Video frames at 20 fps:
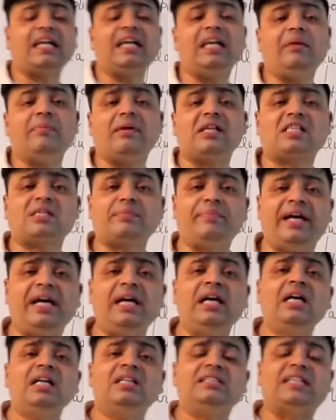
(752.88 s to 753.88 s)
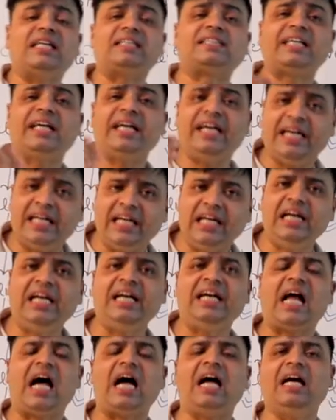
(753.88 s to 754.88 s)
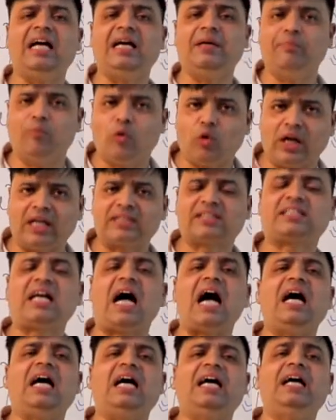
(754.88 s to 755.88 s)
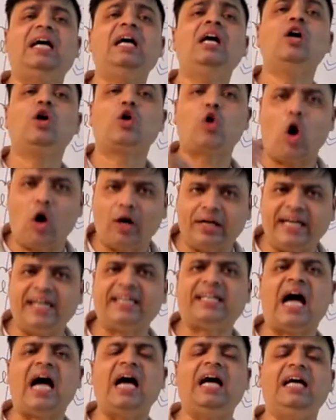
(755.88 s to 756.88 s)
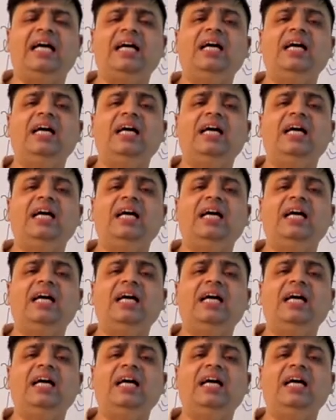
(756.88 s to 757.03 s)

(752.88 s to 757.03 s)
एनिमल्स में जैसे एनिलीडा है मोलस्का है कॉडेटा है